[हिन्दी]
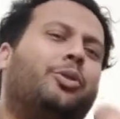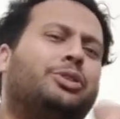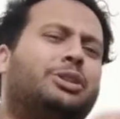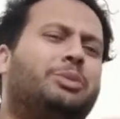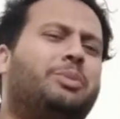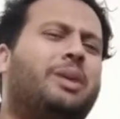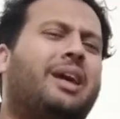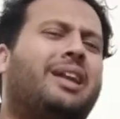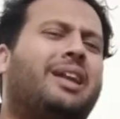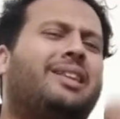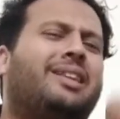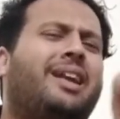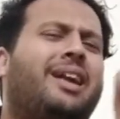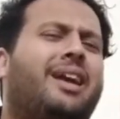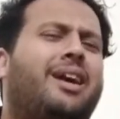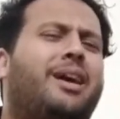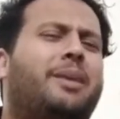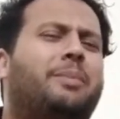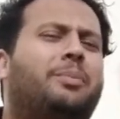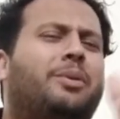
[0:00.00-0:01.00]
उसमें आते हैं
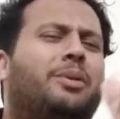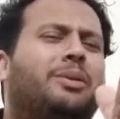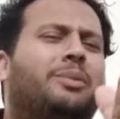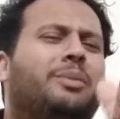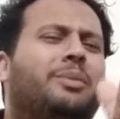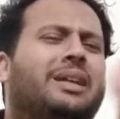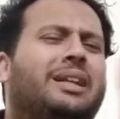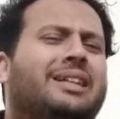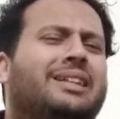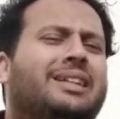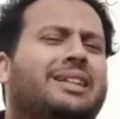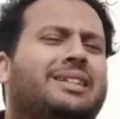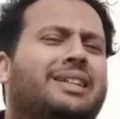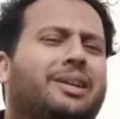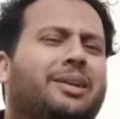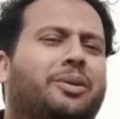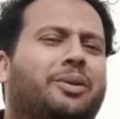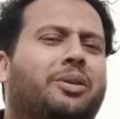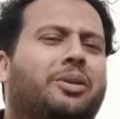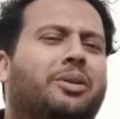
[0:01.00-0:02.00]
आप और मेरे जैसे
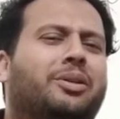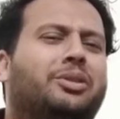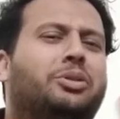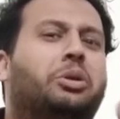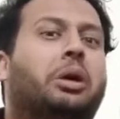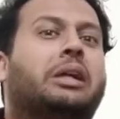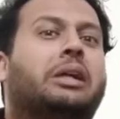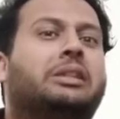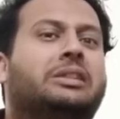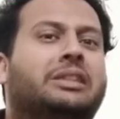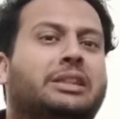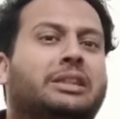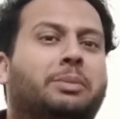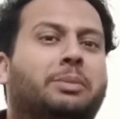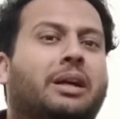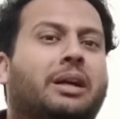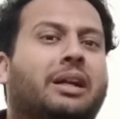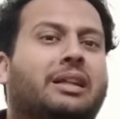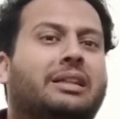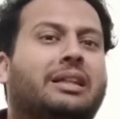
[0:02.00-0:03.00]
लोग जो हर चीज़
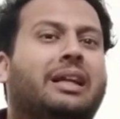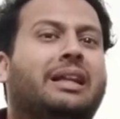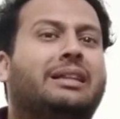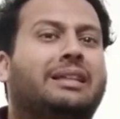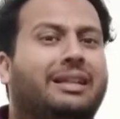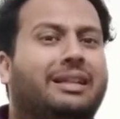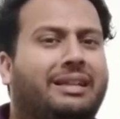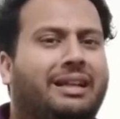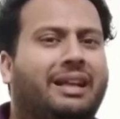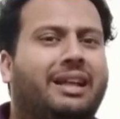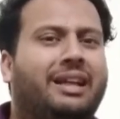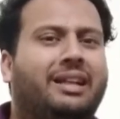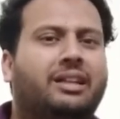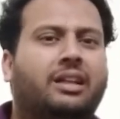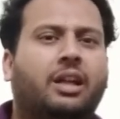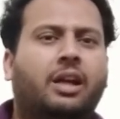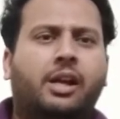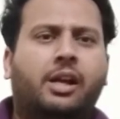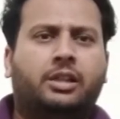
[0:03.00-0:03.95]
पे करते हैं तनकीद